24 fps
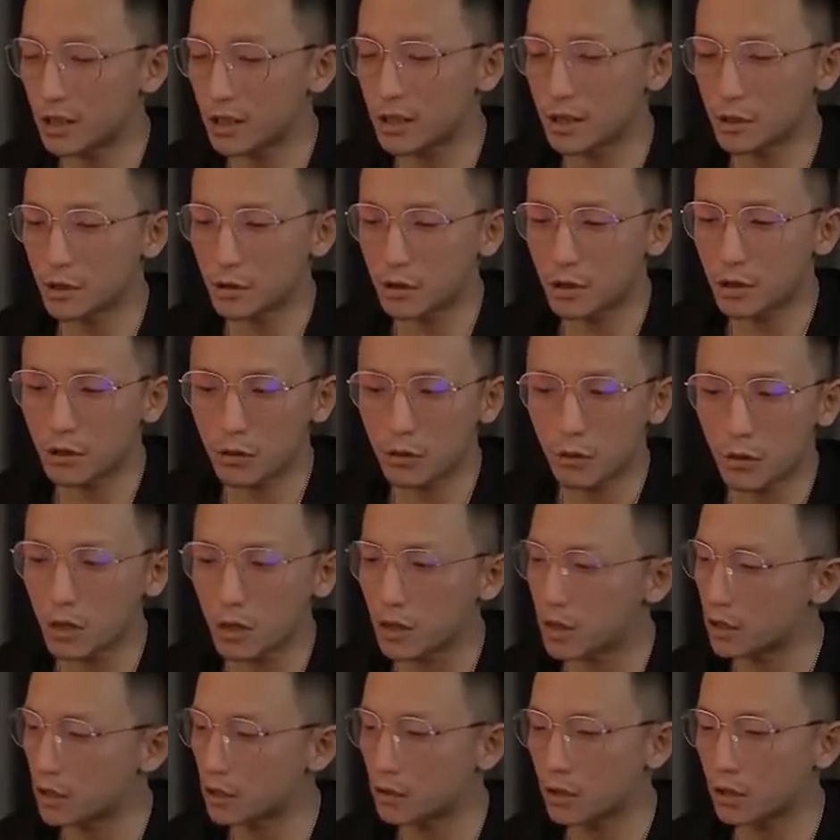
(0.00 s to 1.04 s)
我建议你啊，
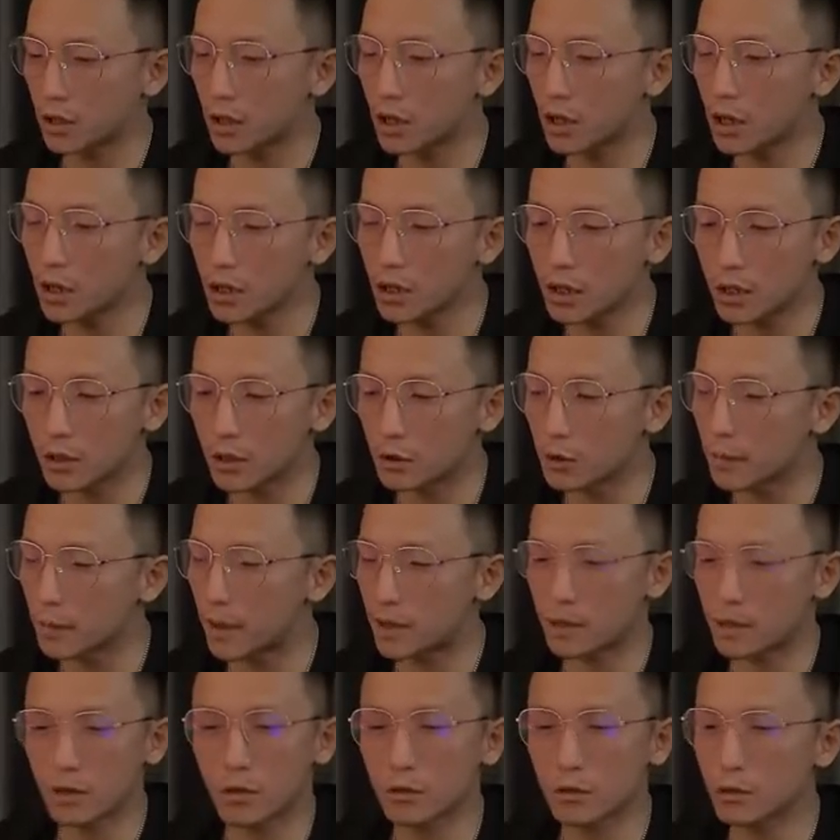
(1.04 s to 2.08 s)
放弃守株
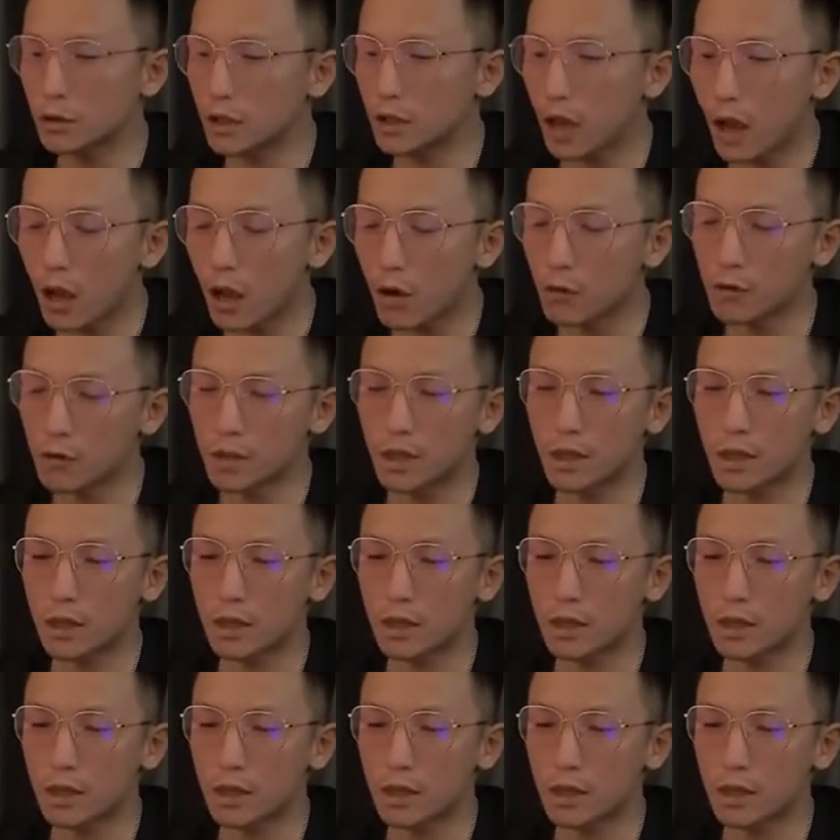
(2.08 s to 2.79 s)
待兔的方法，